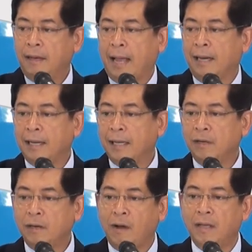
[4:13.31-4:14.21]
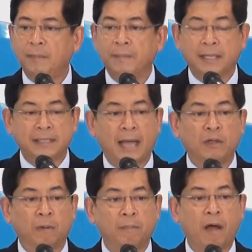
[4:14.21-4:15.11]
แหล่งเล็กๆ น้อยๆ ที่มันกระจาย
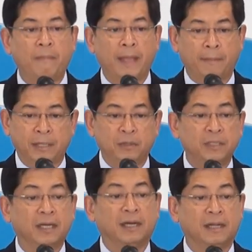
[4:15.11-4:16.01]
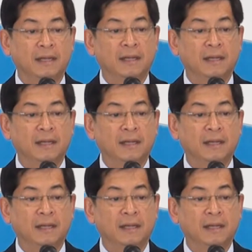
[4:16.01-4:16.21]
อยู่รอบๆเนี่ยมาชดเชย